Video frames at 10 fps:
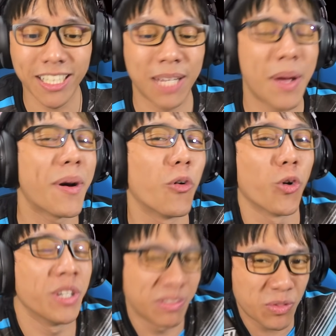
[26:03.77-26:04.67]
คือเข้าใจไหมบาง
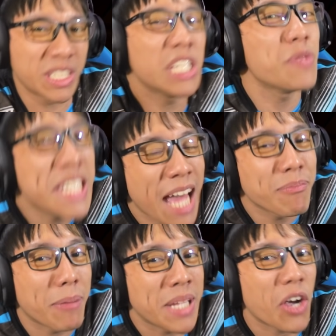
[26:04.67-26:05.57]
คนที่วิจาร
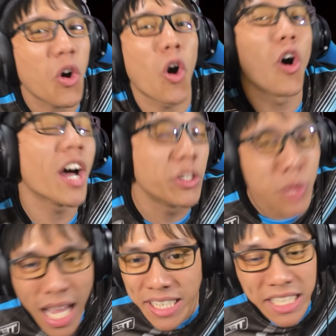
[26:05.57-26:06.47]
ณ์แบบเนี่ยขออ
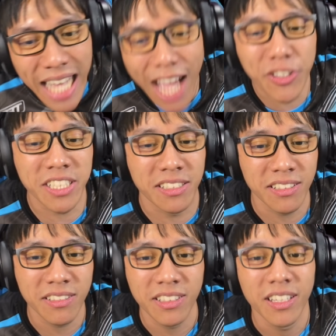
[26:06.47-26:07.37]
นุญาตนินทาเลยเถอะ
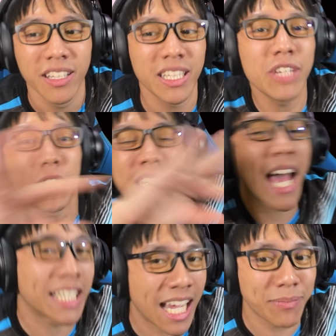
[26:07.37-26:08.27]
ที่วิ
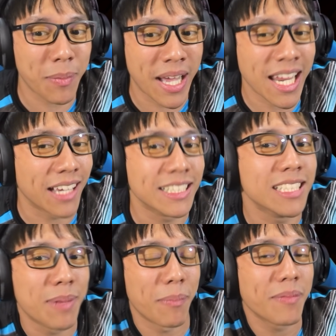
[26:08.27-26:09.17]
จารณ์กันประมาณเนี่ยเอ
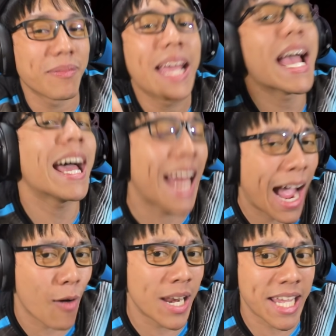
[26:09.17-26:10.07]
อแบบให้ 5
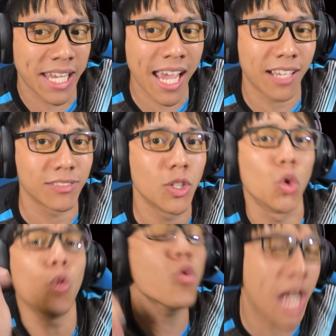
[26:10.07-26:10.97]
ดาวอะไรเงี้ย
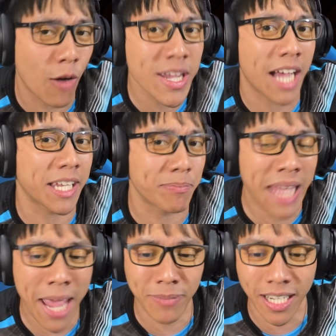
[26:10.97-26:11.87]
รู้นะว่าอยากเก็บ
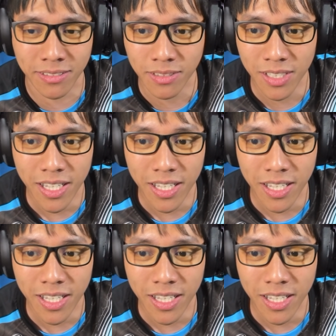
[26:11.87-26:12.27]
แต้มกัน